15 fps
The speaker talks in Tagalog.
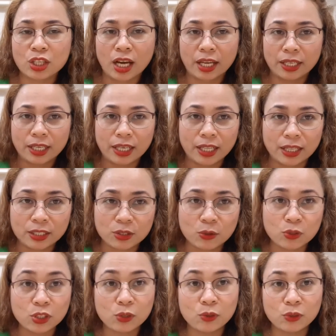channel.
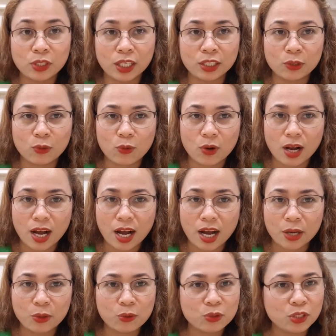So sinundan ko
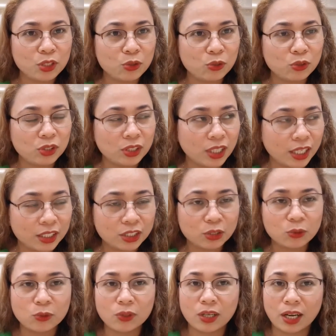nga. Ano
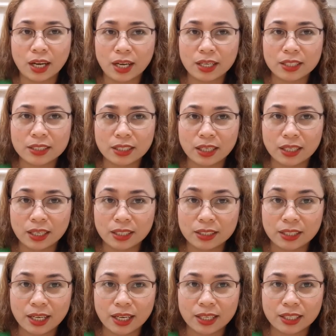sinundan ko guys? Ang
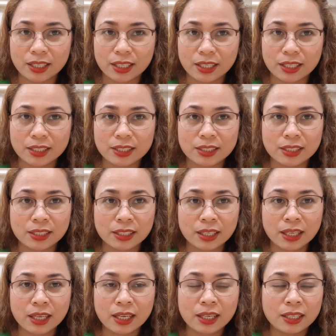nangyari is
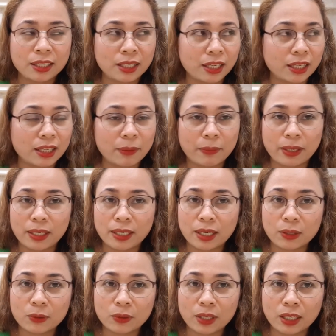nagkamali
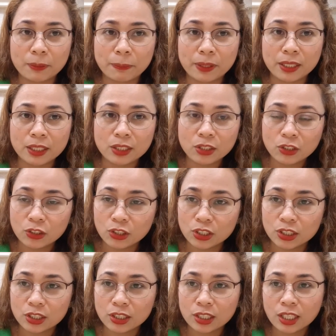ako ng
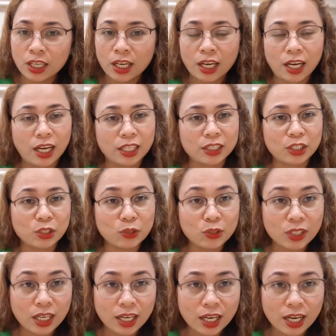pinindot at
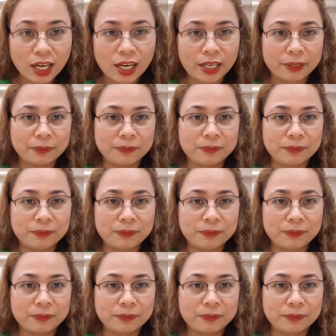yun na nga